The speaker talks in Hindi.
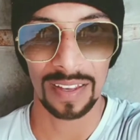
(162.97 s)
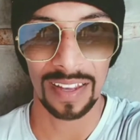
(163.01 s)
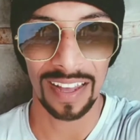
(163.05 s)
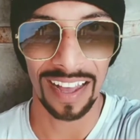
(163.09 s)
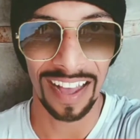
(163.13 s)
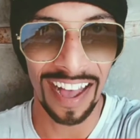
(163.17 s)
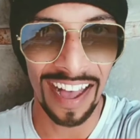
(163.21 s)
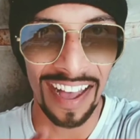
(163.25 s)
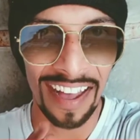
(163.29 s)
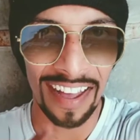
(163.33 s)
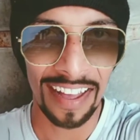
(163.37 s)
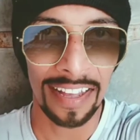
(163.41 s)

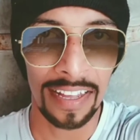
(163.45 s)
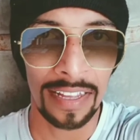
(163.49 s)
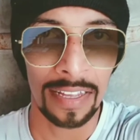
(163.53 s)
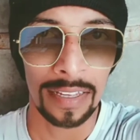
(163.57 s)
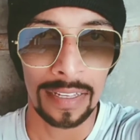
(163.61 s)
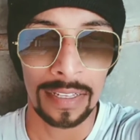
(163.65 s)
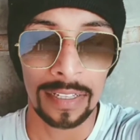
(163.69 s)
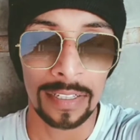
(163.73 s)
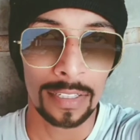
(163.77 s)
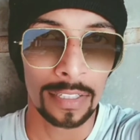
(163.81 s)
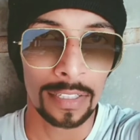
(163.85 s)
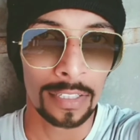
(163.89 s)
हाँ
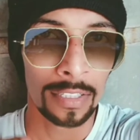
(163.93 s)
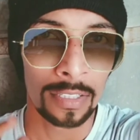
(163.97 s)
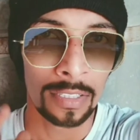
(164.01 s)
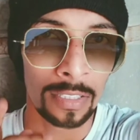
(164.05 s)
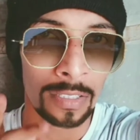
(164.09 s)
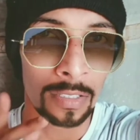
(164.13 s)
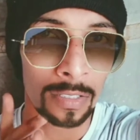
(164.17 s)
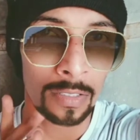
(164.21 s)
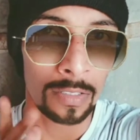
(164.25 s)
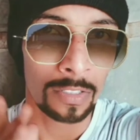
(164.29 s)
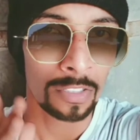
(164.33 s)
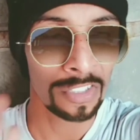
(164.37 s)

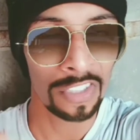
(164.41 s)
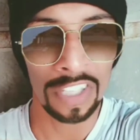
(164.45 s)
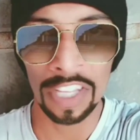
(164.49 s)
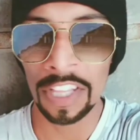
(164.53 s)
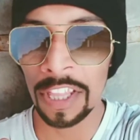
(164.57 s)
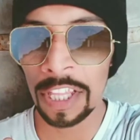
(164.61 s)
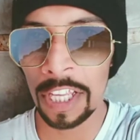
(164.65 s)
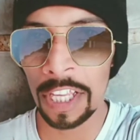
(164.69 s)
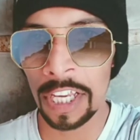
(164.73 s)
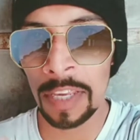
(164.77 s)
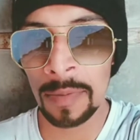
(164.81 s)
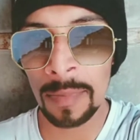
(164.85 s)

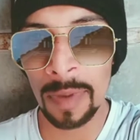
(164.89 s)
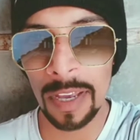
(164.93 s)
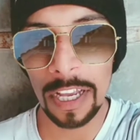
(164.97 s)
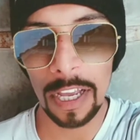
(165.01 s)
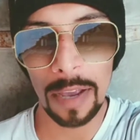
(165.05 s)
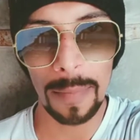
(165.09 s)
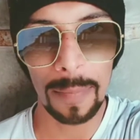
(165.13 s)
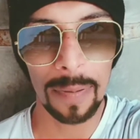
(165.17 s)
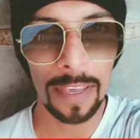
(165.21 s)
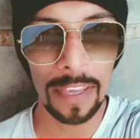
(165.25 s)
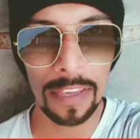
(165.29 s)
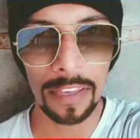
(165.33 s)
जिंदगी में
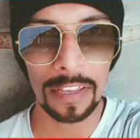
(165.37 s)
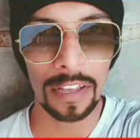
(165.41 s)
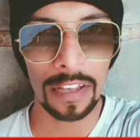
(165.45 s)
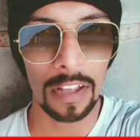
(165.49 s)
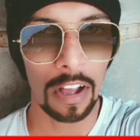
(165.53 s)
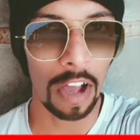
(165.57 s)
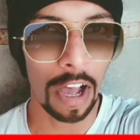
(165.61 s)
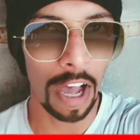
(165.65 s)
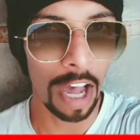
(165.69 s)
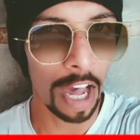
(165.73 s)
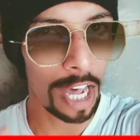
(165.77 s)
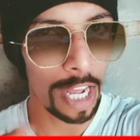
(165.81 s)
कभी
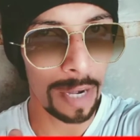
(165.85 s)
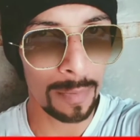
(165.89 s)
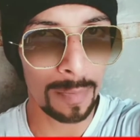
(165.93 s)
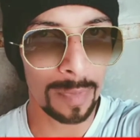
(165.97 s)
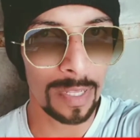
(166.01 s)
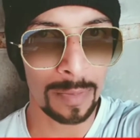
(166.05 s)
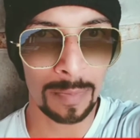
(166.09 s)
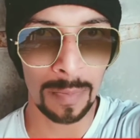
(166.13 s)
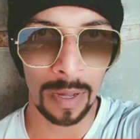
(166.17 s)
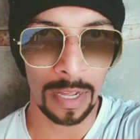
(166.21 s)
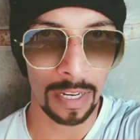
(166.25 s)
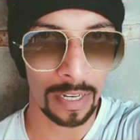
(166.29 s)
हार
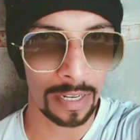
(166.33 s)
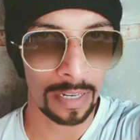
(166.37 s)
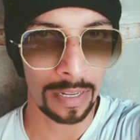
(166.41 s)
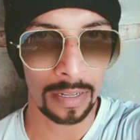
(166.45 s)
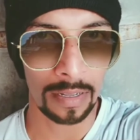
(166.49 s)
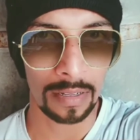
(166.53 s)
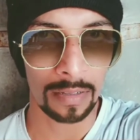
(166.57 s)
मत मानना